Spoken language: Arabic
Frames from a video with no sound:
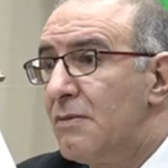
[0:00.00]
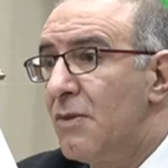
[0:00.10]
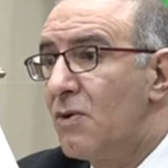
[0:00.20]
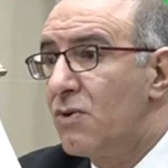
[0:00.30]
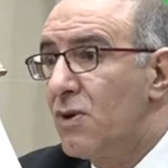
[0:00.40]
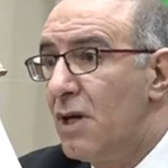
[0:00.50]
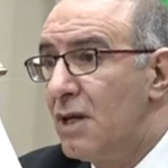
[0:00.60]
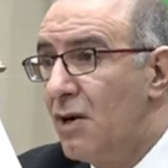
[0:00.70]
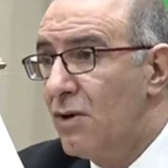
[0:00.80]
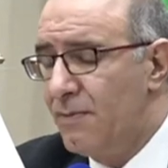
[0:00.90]
موضوع
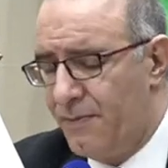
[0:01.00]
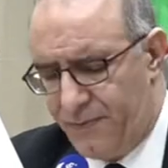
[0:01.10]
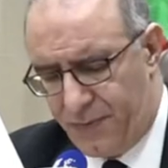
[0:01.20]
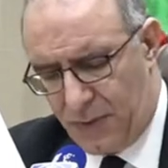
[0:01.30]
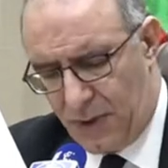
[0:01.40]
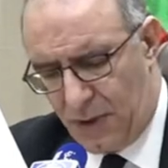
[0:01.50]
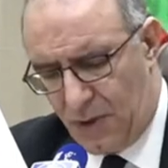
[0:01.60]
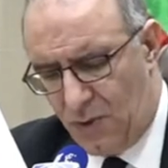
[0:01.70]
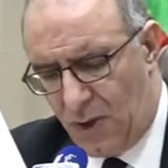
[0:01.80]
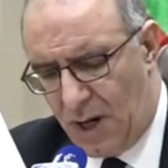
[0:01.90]
اليوم
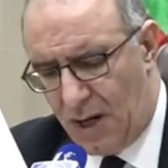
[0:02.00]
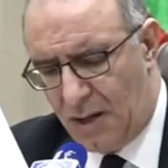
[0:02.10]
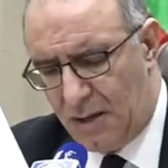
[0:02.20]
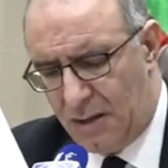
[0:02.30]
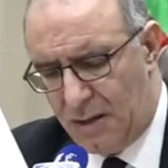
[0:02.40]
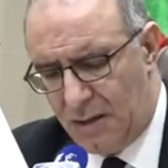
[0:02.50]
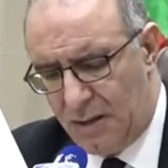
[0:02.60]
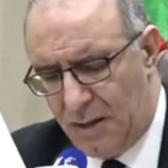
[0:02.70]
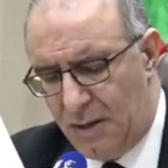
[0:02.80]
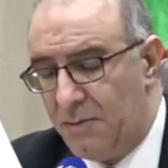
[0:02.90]
هو
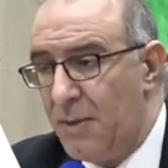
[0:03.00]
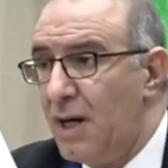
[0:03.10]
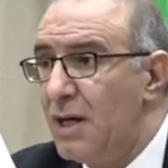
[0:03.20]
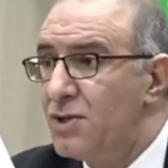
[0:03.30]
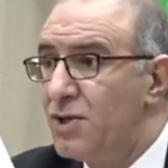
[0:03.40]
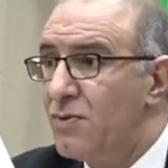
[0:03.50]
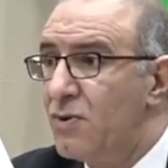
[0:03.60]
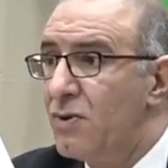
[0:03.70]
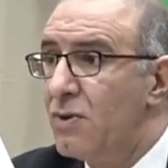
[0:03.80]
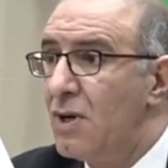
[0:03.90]
ما
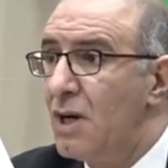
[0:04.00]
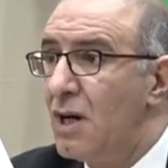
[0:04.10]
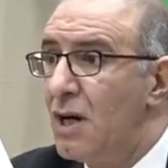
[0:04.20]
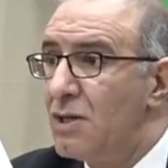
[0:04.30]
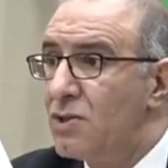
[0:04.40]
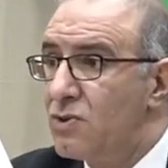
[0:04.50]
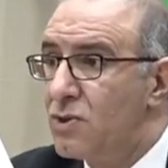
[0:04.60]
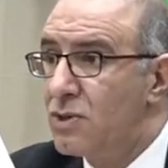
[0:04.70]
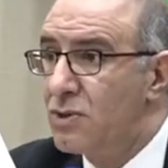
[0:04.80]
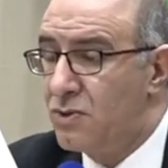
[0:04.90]
يجب أن
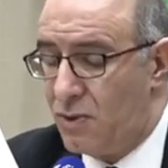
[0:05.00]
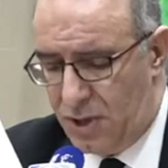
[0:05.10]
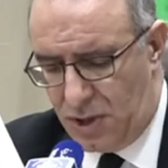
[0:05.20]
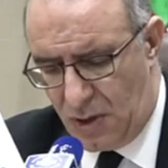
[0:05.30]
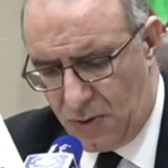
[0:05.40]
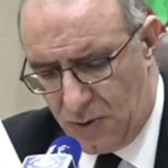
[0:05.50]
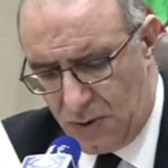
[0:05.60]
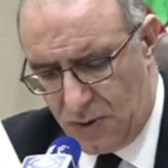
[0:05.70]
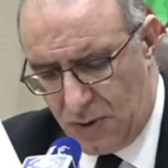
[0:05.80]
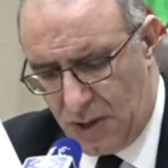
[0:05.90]
تعده
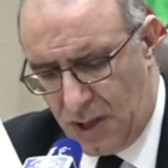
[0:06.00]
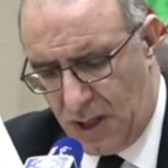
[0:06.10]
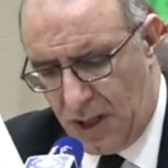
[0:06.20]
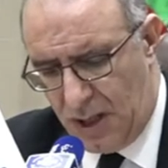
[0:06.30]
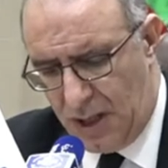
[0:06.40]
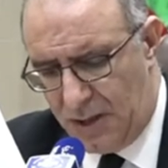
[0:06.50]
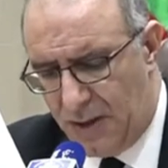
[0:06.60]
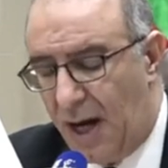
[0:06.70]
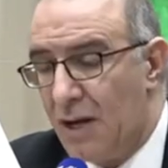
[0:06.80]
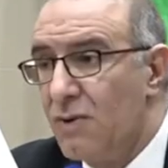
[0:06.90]

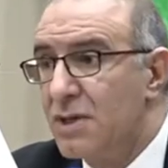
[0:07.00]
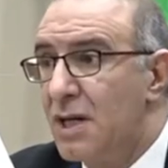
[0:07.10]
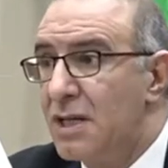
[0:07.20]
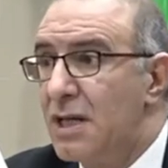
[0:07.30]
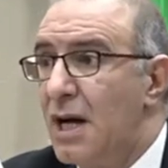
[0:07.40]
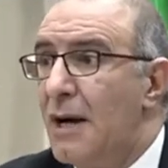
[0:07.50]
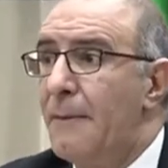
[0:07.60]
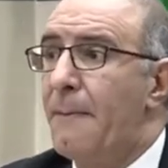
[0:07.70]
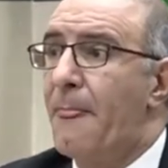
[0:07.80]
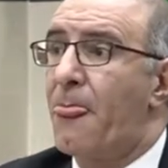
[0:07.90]
الإذاعة
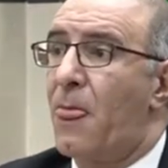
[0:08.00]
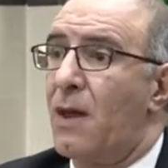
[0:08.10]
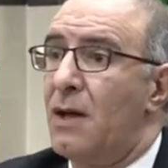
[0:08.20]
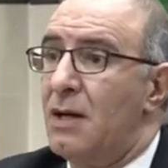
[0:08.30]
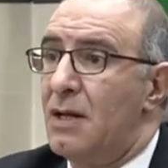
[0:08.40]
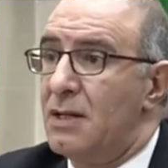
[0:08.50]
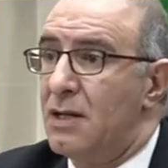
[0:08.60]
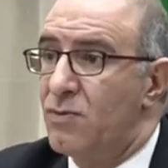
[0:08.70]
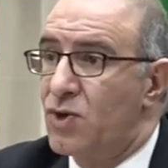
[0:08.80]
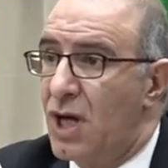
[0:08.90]
الوطنية
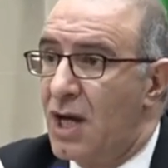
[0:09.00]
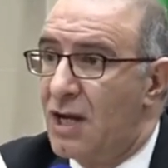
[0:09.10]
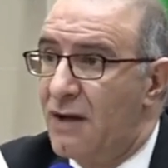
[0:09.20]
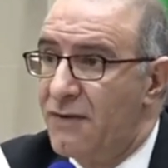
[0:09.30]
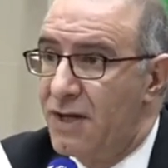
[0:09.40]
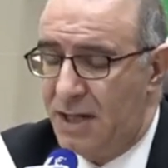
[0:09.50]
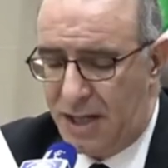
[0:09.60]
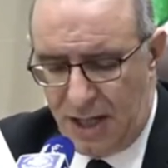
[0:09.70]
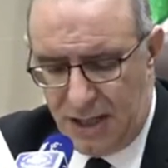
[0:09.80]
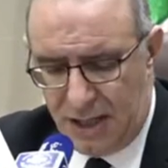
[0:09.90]
للمشاركة في
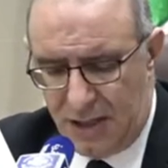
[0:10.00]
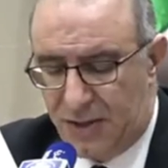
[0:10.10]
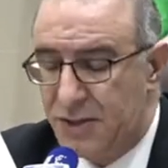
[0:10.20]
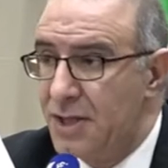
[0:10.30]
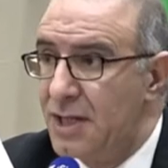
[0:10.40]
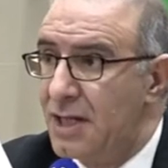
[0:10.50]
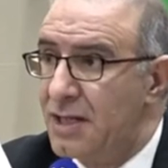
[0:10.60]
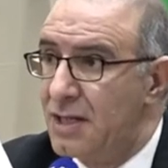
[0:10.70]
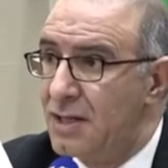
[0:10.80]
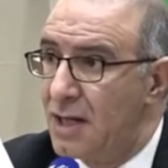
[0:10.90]
إحياء ستينية
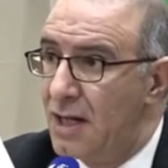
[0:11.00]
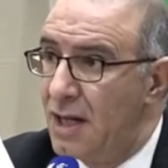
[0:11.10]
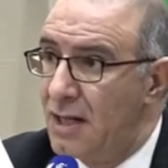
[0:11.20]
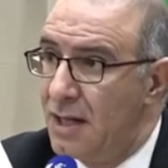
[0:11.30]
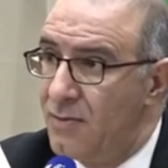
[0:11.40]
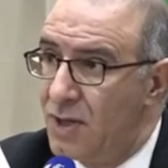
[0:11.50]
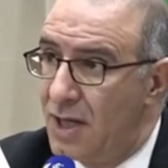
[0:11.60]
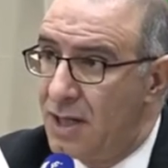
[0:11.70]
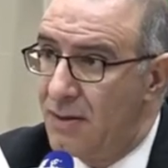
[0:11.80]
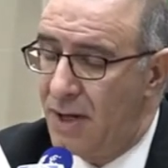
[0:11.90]
الاستقلال هي
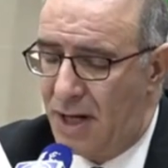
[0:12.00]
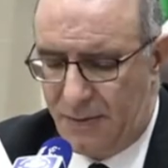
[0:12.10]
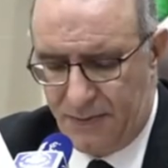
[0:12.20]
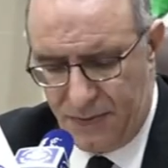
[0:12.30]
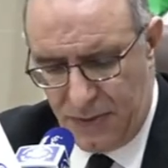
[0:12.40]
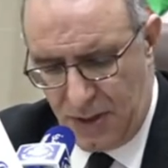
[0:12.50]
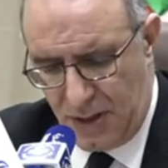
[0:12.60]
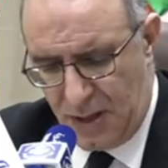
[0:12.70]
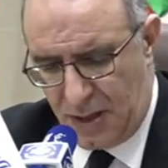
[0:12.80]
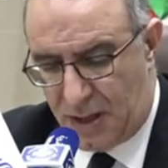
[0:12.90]
مناسبة
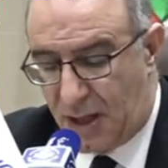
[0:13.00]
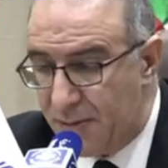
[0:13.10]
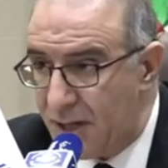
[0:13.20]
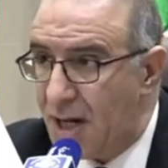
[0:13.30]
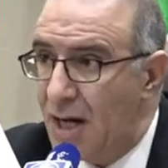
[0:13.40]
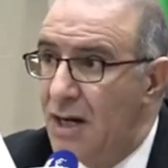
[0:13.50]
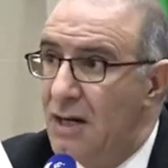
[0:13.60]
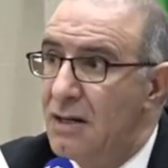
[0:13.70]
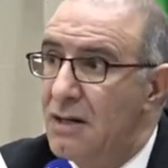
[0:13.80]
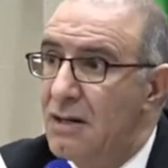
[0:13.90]

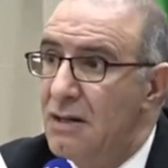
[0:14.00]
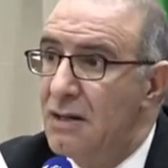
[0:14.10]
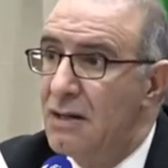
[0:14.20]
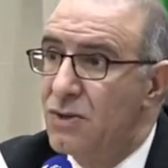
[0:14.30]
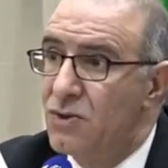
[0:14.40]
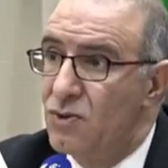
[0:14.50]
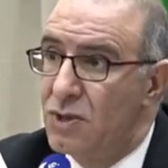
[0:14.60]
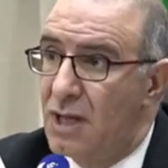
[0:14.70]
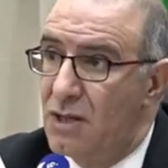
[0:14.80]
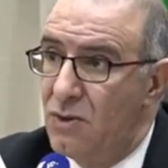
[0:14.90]
كبيرة
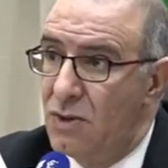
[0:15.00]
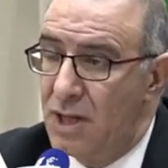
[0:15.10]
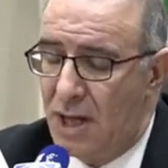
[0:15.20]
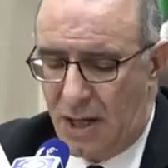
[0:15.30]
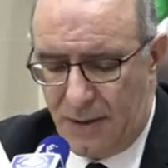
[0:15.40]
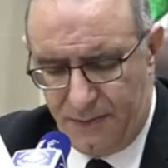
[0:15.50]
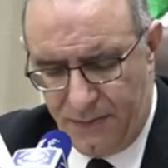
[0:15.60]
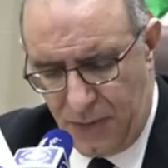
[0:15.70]
السلطات العليا